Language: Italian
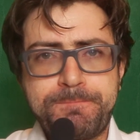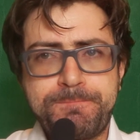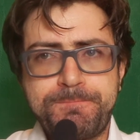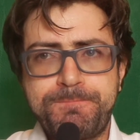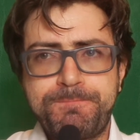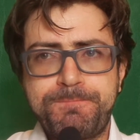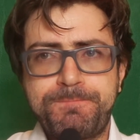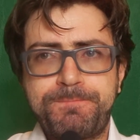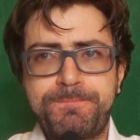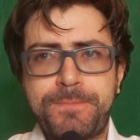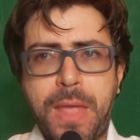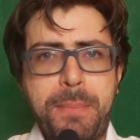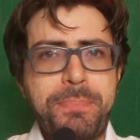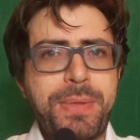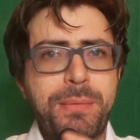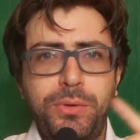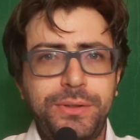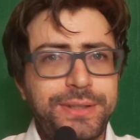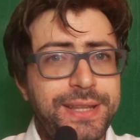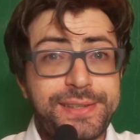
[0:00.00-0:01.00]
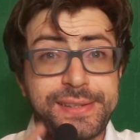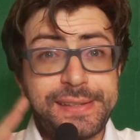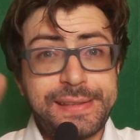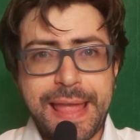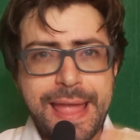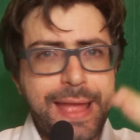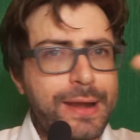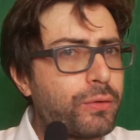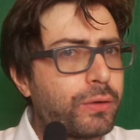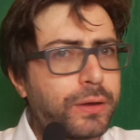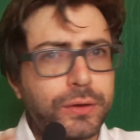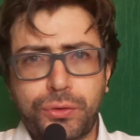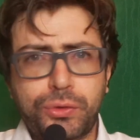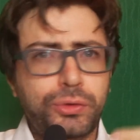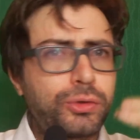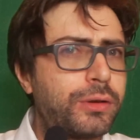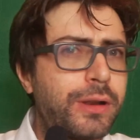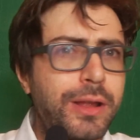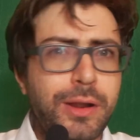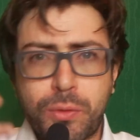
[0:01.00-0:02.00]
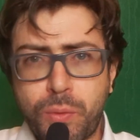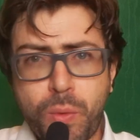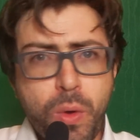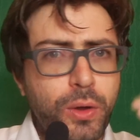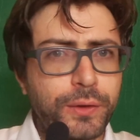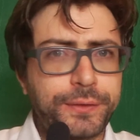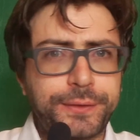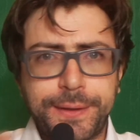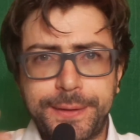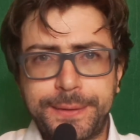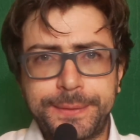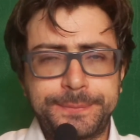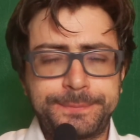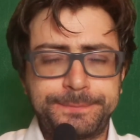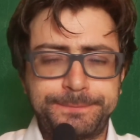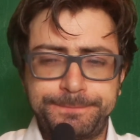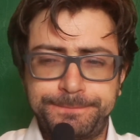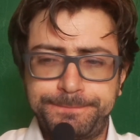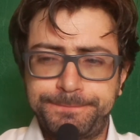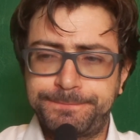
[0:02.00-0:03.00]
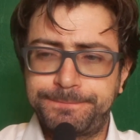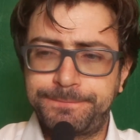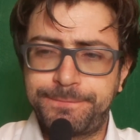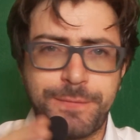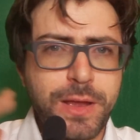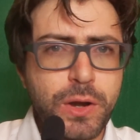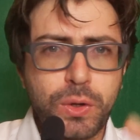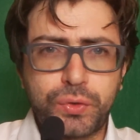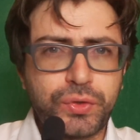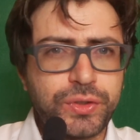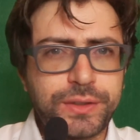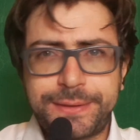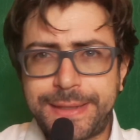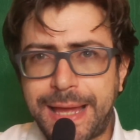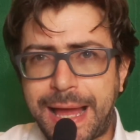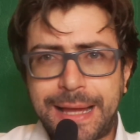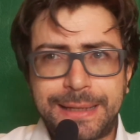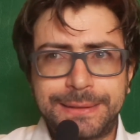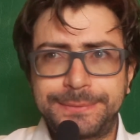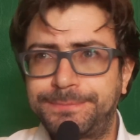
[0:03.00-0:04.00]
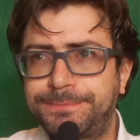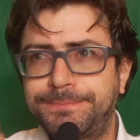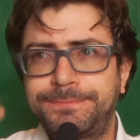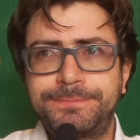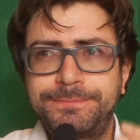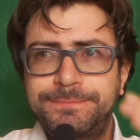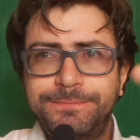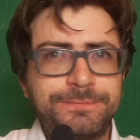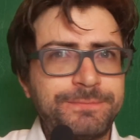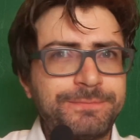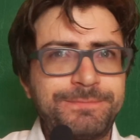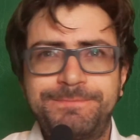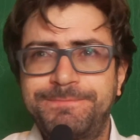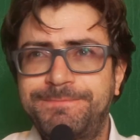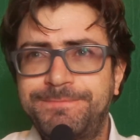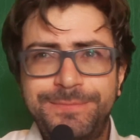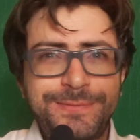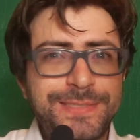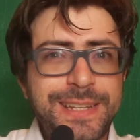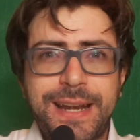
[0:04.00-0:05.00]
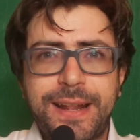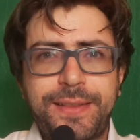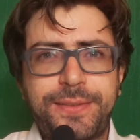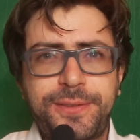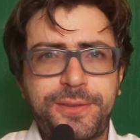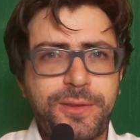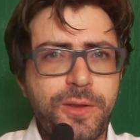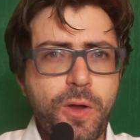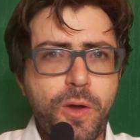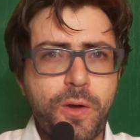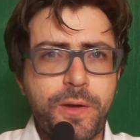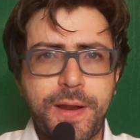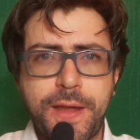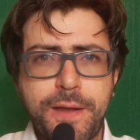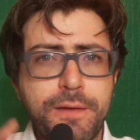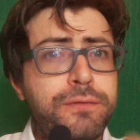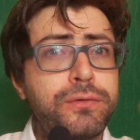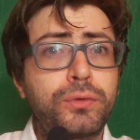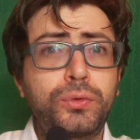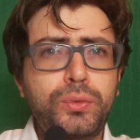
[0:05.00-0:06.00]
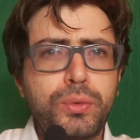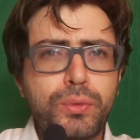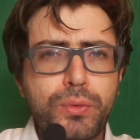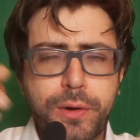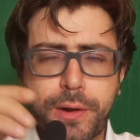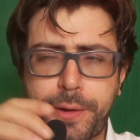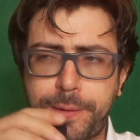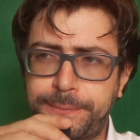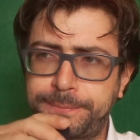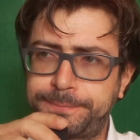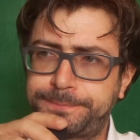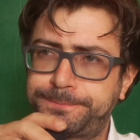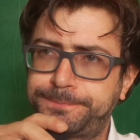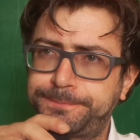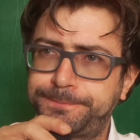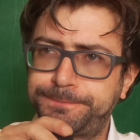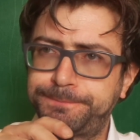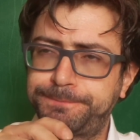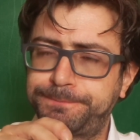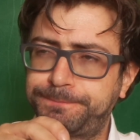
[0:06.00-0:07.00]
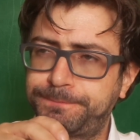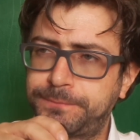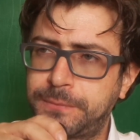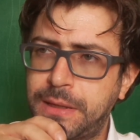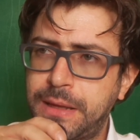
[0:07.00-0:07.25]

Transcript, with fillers: Mm. Abbiamo il desiderio che sono le ruote, mm. velocità, direzione, futuro. Mm.